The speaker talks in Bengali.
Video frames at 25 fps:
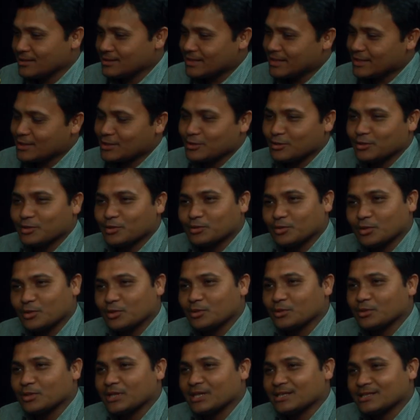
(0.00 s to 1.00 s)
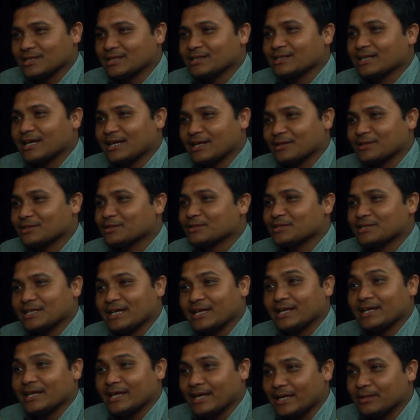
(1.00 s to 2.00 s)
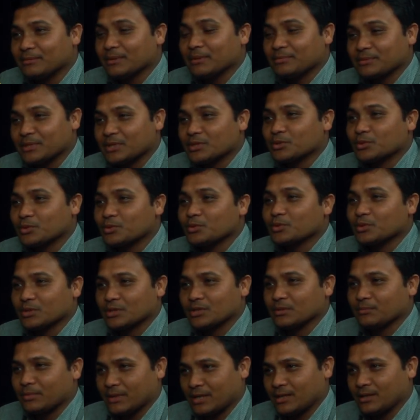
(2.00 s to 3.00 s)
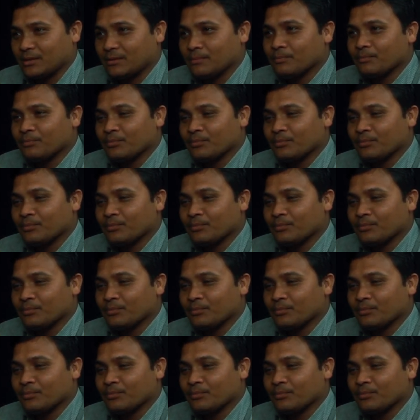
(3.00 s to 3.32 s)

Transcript: শিক্ষিত তরুণ আছে তারা চাইলে এই ব্যবসাটা শুরু করতে পারেন